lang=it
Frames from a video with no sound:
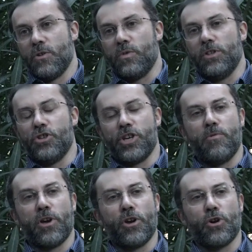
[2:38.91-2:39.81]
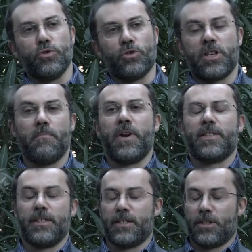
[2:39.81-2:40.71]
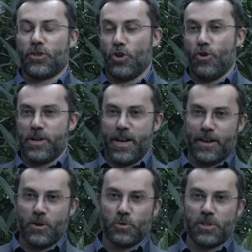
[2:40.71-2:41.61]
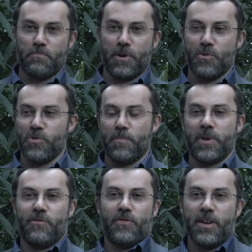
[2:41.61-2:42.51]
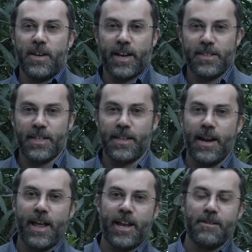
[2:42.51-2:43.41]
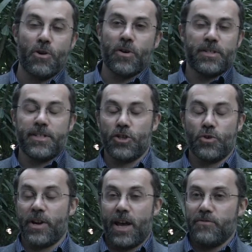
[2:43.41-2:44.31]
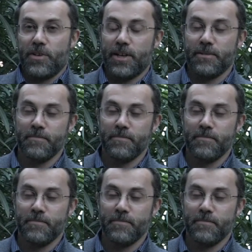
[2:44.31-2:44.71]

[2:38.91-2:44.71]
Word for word: Quindi diciamo che io racconto sempre la stessa storia, racconto sempre una periferia, che sia dell'anima o che sia geografica.